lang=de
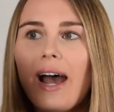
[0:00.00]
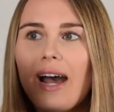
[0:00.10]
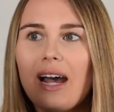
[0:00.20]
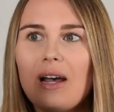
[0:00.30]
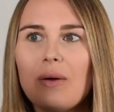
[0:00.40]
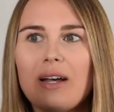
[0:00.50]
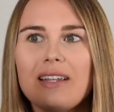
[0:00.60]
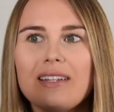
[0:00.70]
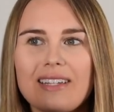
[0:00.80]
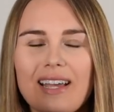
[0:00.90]

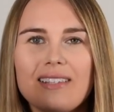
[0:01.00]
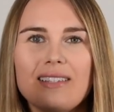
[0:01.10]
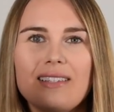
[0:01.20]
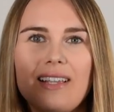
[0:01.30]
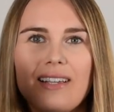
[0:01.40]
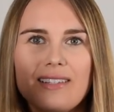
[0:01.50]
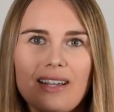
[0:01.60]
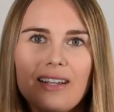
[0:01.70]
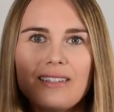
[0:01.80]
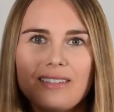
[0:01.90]
Aber das ist
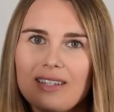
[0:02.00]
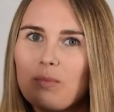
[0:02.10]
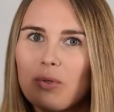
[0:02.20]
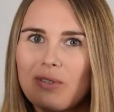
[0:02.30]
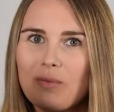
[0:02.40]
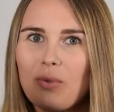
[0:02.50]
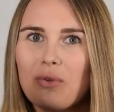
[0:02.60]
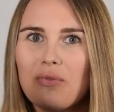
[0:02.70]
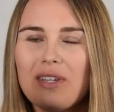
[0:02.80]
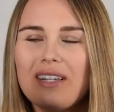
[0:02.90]
exakt das
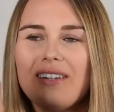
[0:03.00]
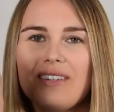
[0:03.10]
Bürstenprofil,